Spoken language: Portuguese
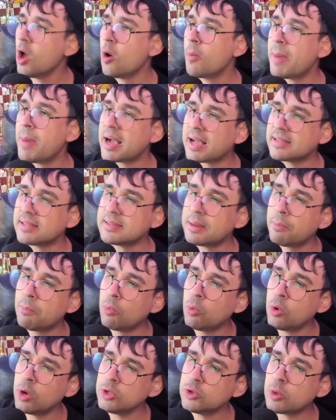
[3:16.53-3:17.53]
uma casa
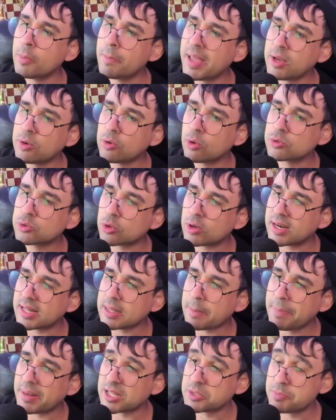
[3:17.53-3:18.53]
muito bem
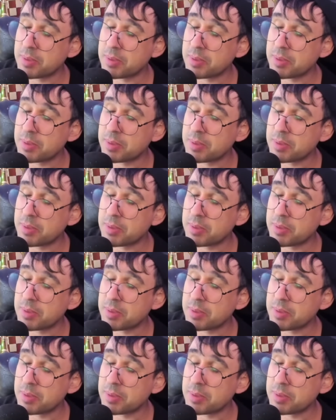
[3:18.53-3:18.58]
controlada pelas